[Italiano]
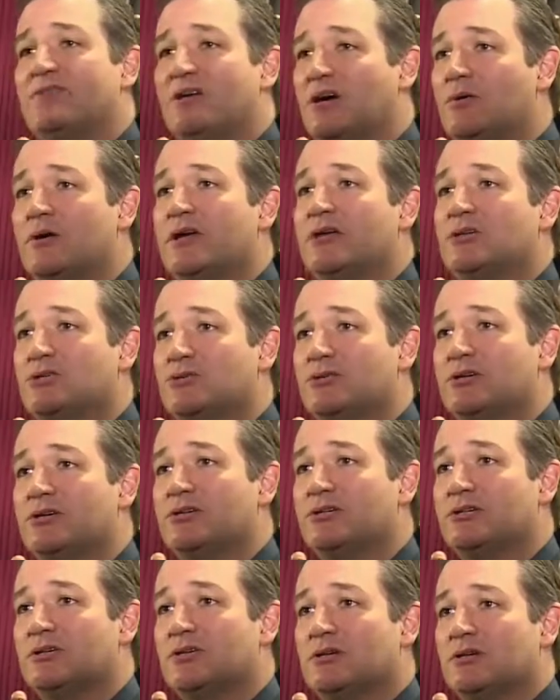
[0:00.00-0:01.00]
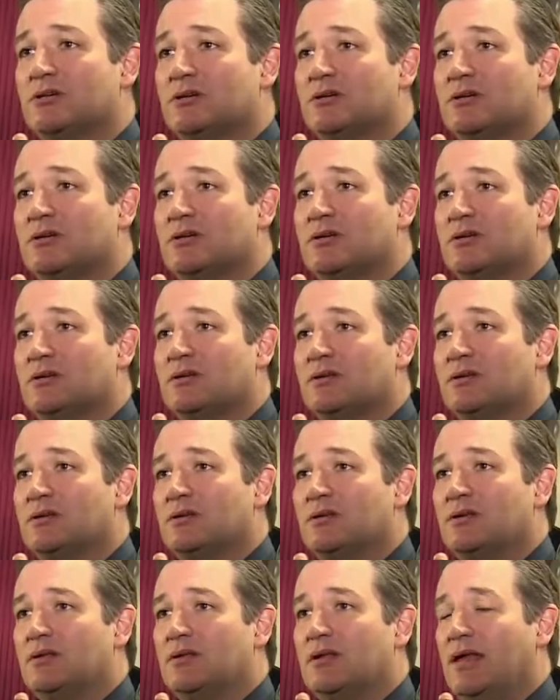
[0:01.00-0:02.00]
Trump ha anche fatto una
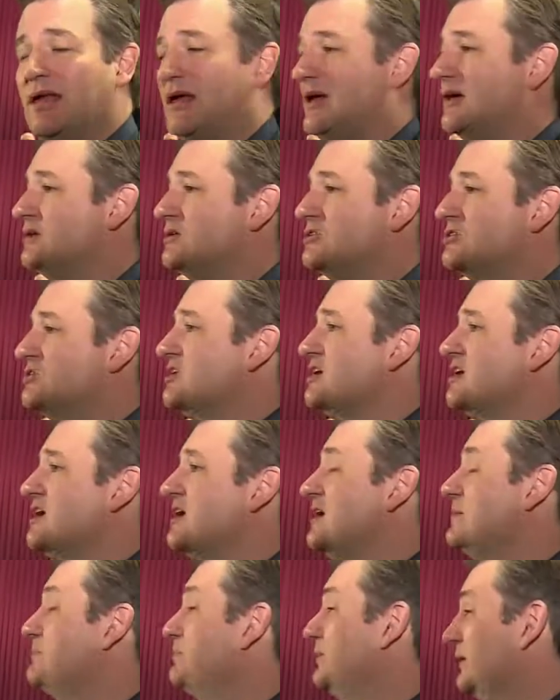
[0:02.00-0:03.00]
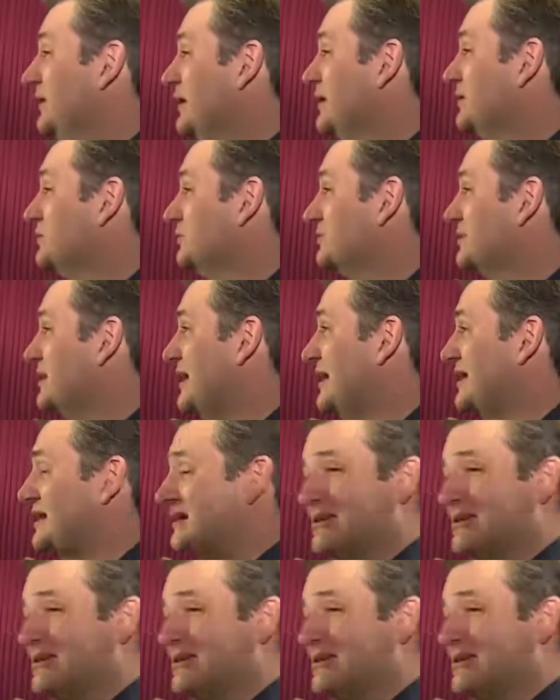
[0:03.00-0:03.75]
lunga serie di gaff e di